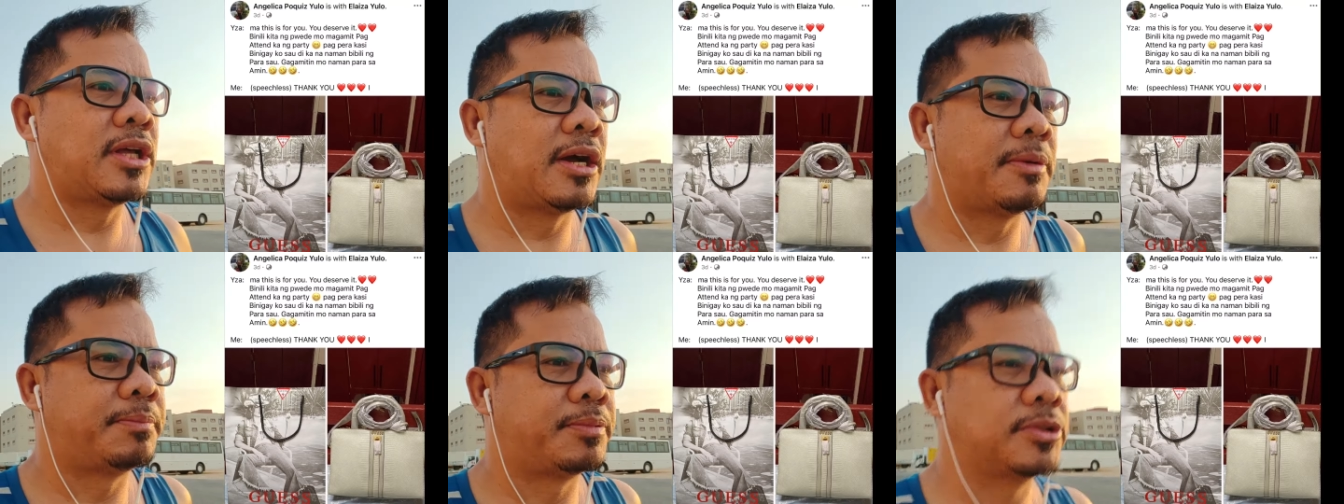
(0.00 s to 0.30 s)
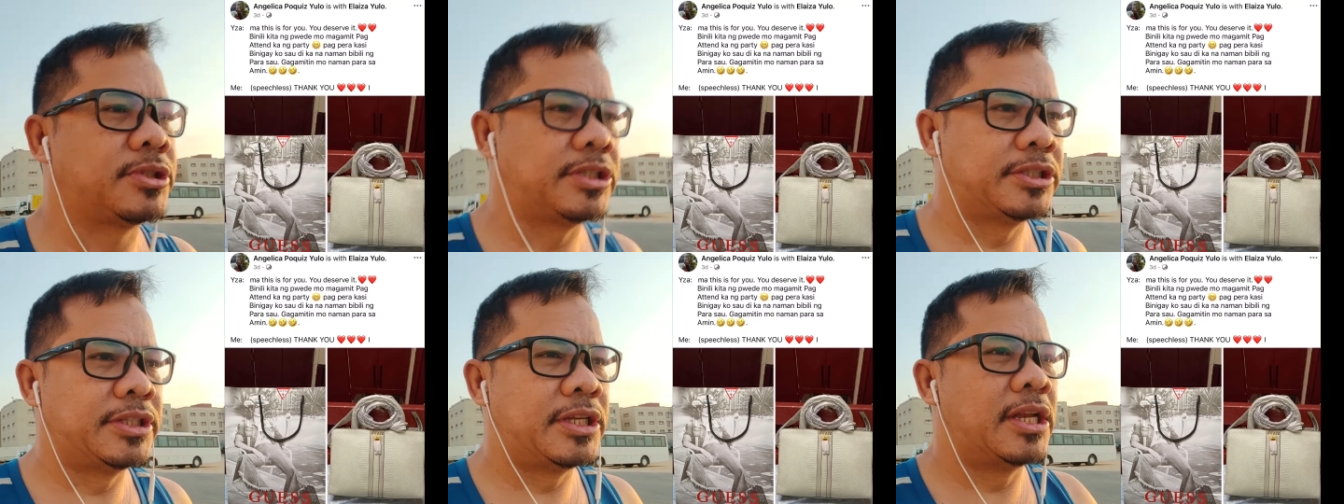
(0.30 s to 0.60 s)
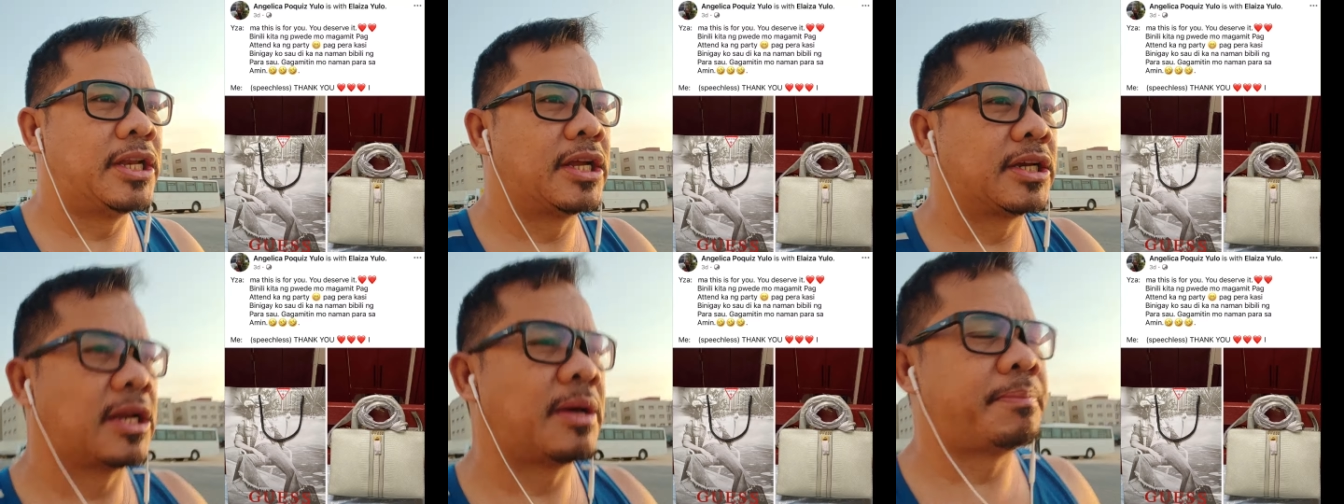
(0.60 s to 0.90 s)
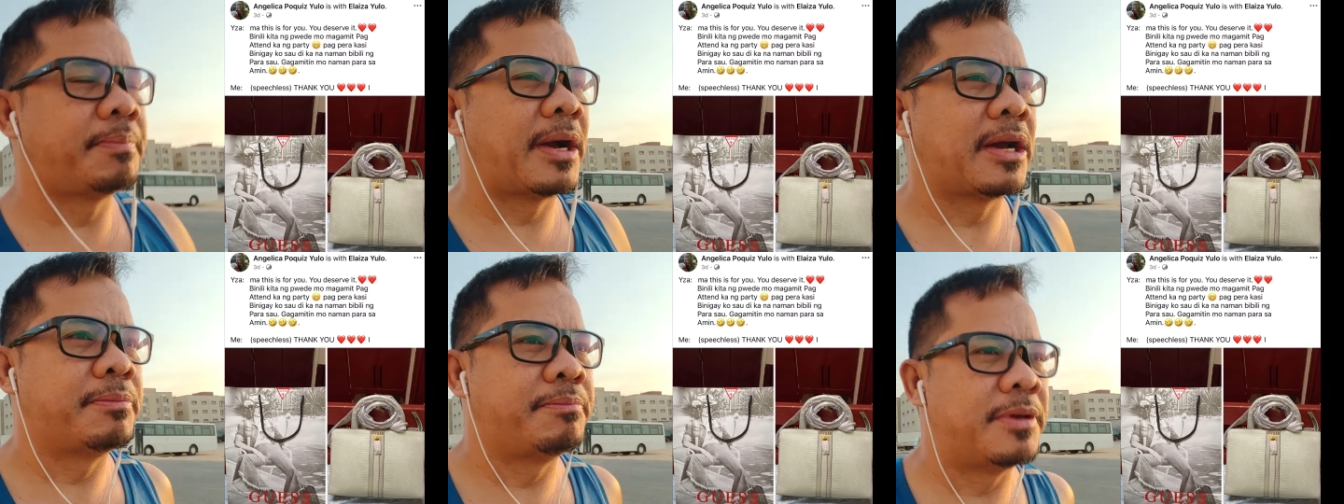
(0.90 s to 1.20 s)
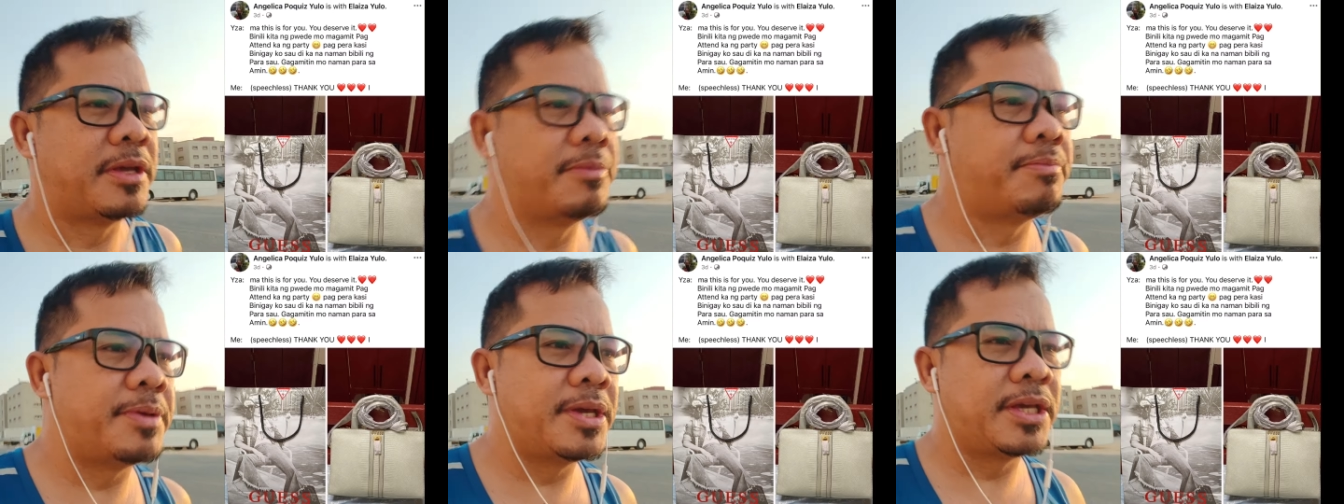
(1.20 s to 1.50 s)
Tapos hindi lang
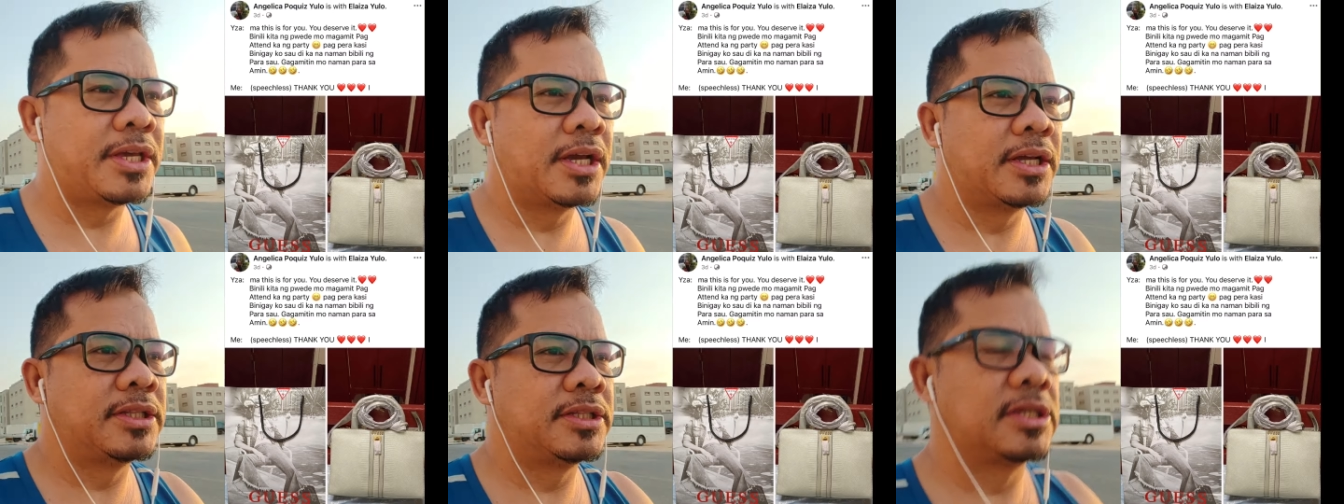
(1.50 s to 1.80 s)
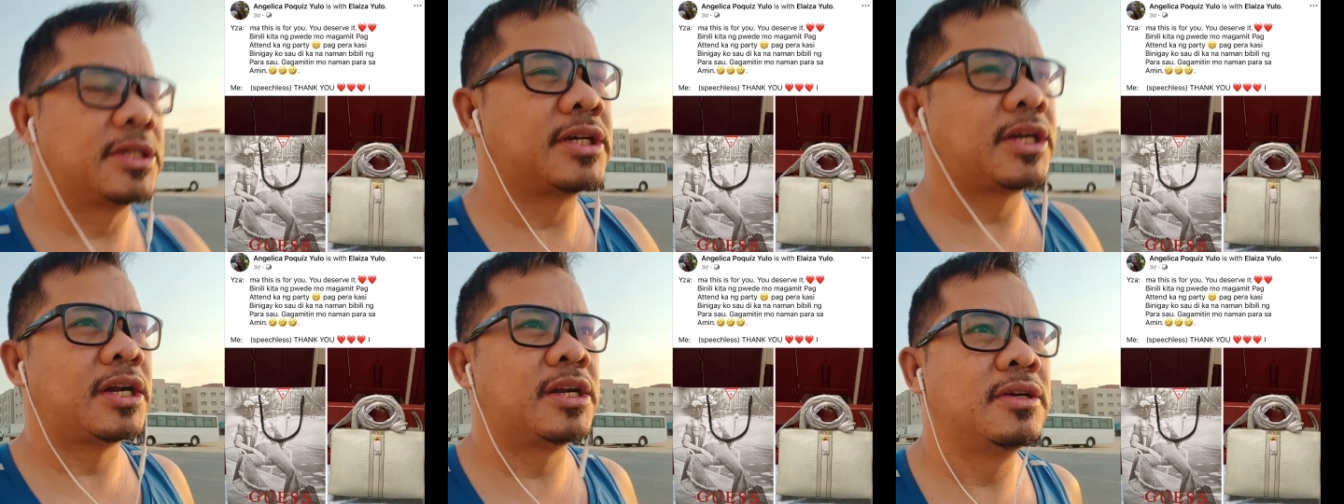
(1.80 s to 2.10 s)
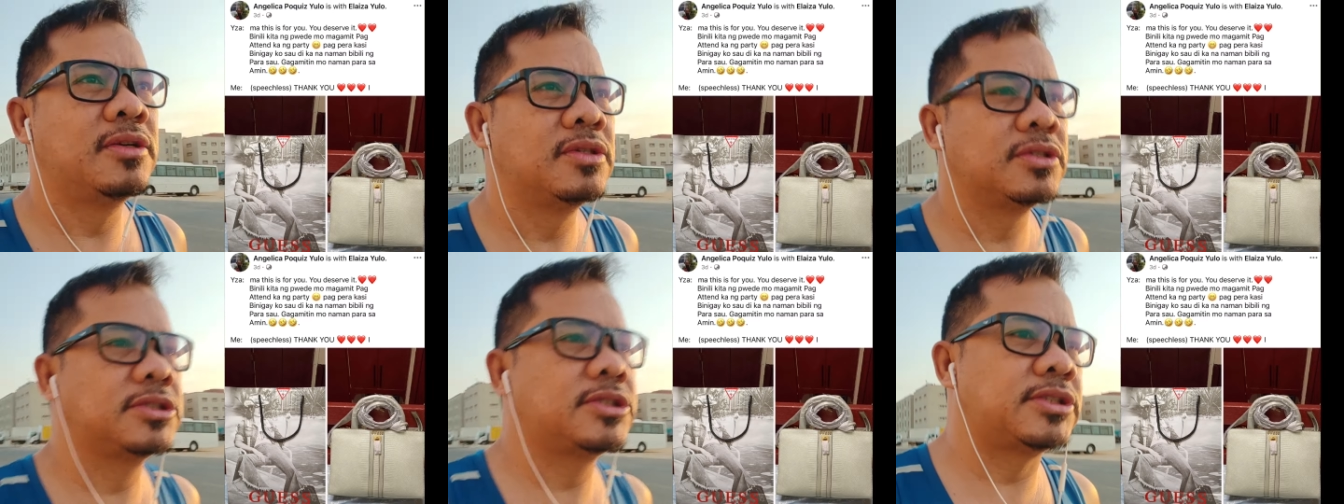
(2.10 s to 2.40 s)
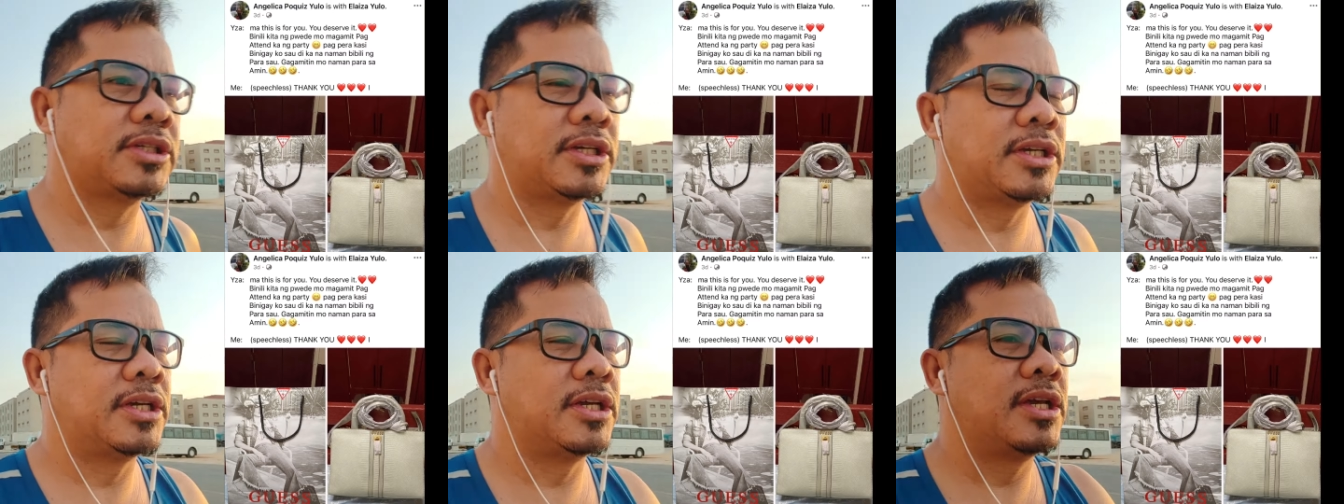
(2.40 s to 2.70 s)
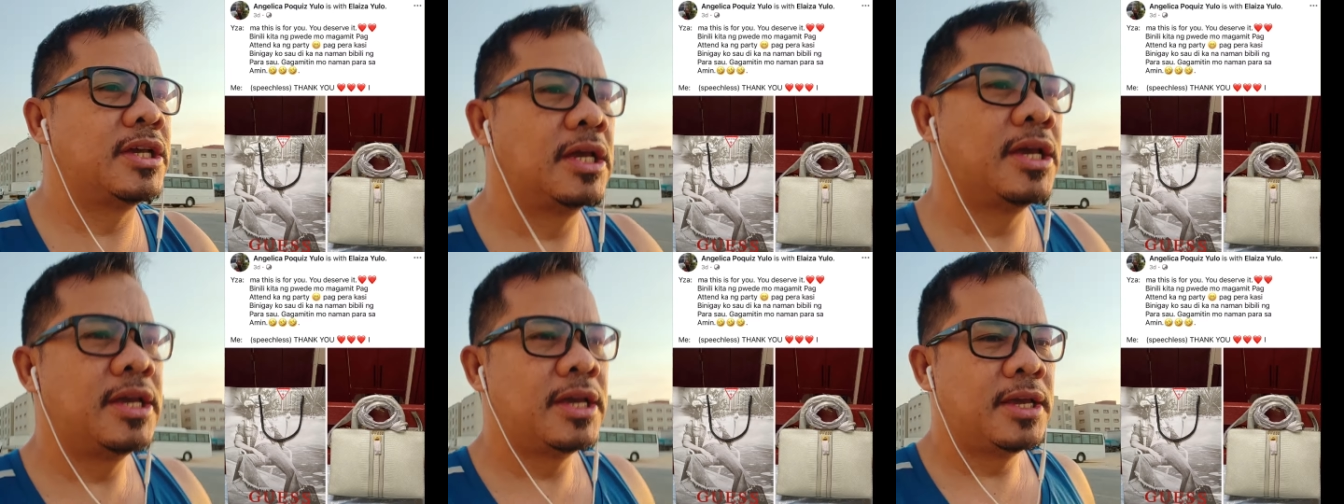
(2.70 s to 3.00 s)
napagbibigyan ni Carlos
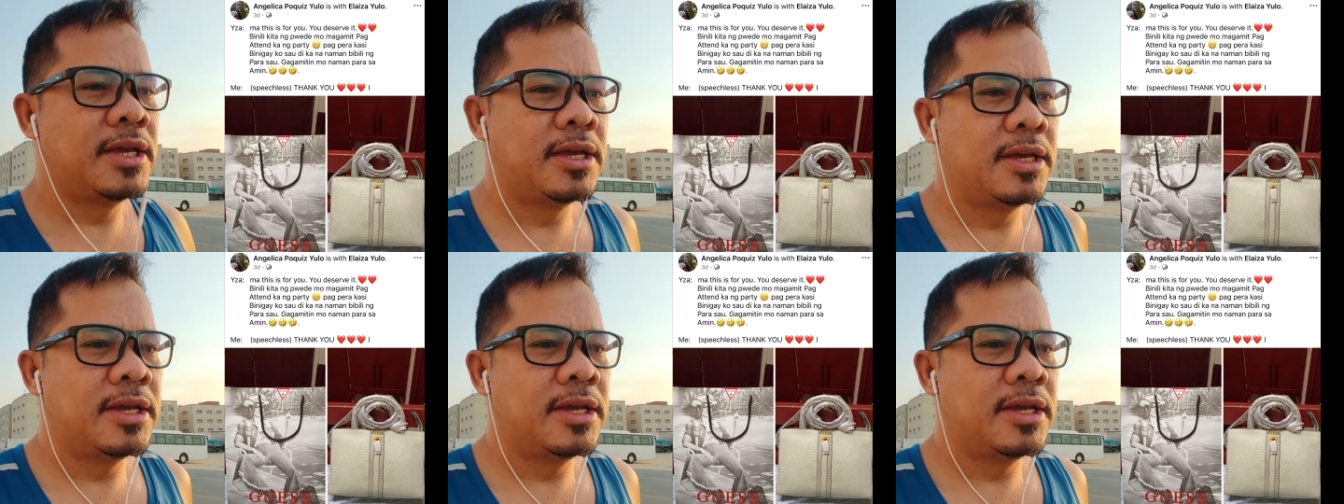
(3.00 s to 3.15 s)
eh,